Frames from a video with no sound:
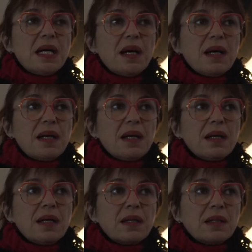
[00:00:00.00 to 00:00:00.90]

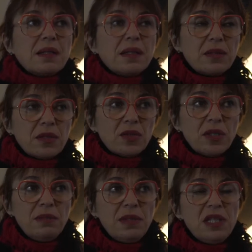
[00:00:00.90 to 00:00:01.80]
À 14 ans et
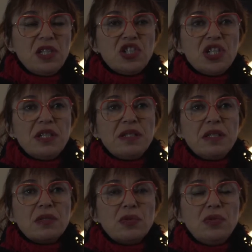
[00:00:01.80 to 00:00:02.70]
demi, j'ai été
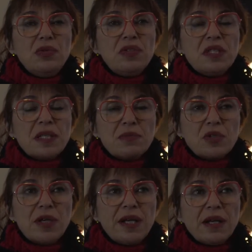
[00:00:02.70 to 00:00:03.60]
exclue du système
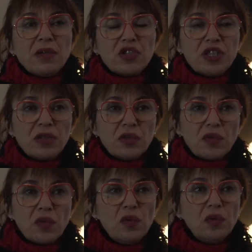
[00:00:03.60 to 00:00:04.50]
scolaire alors que j'étais en
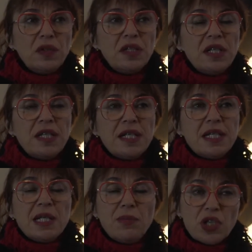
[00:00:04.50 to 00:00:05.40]
seconde.
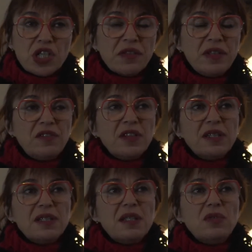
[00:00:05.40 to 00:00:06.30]
Et moi, je rêvais de faire
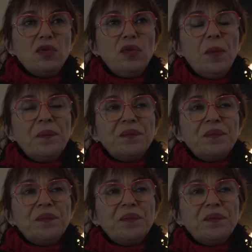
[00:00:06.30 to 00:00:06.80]
des études.